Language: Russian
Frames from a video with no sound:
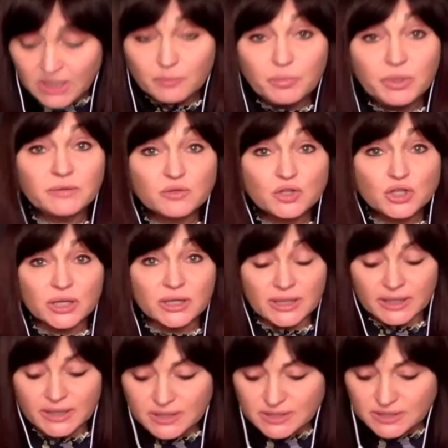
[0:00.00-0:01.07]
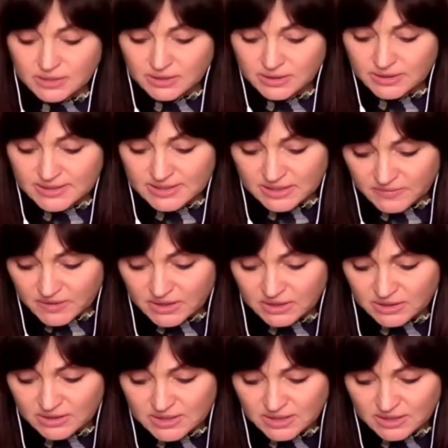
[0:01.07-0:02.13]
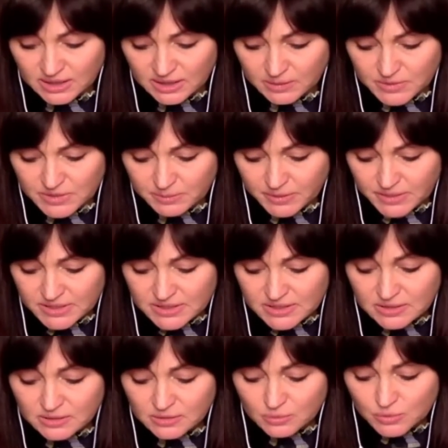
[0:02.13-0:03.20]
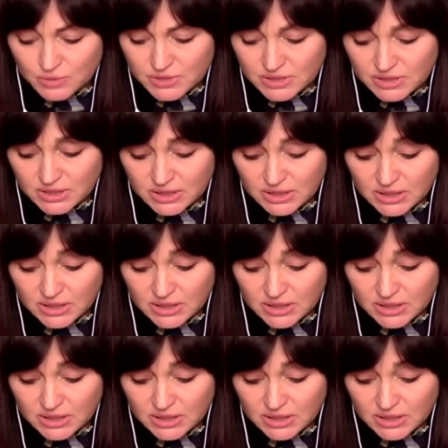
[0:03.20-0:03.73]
бывший аналитик Совета национальной безопасности Грузии